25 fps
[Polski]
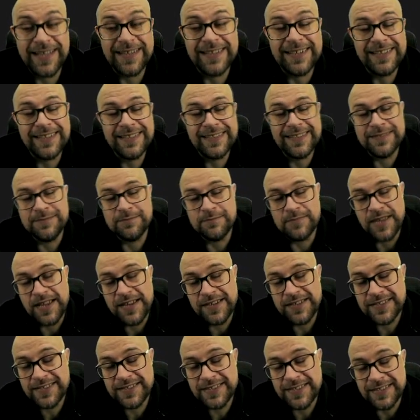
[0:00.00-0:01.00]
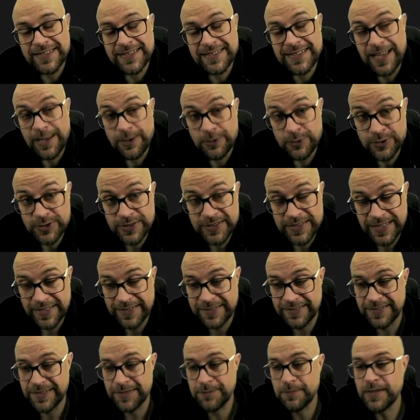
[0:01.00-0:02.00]
ale miejsce za
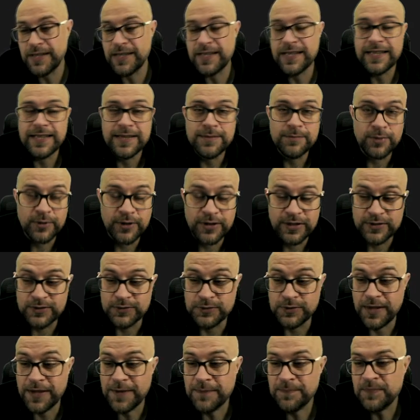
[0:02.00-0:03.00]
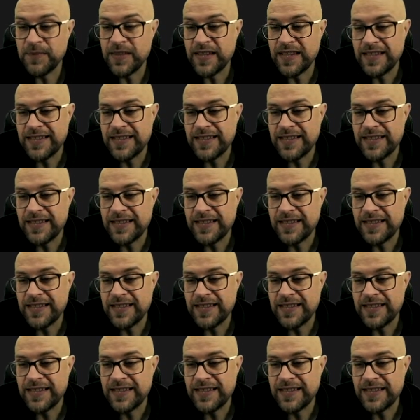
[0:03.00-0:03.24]
ostatnim pokazuje.